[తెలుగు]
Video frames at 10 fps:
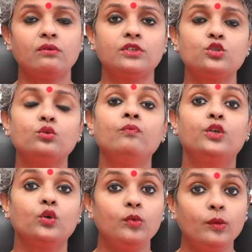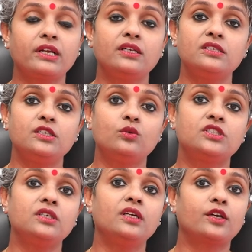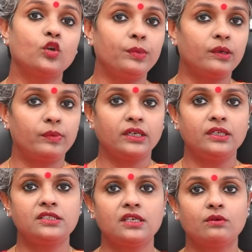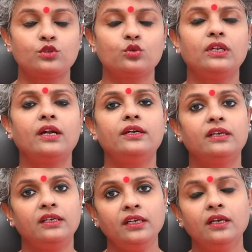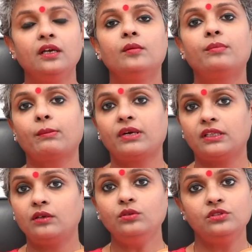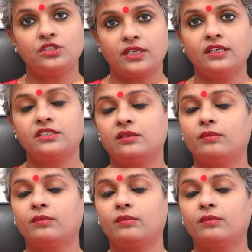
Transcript: కూడా అవ్వచ్చు ట్యూబ్లో ప్రెగ్నెన్సీ వచ్చి ఎక్టోపిక్ ప్రెగ్నెన్సీ అవ్వచ్చు ఇలాంటివన్నీ ప్రమాదాలు జరగచ్చు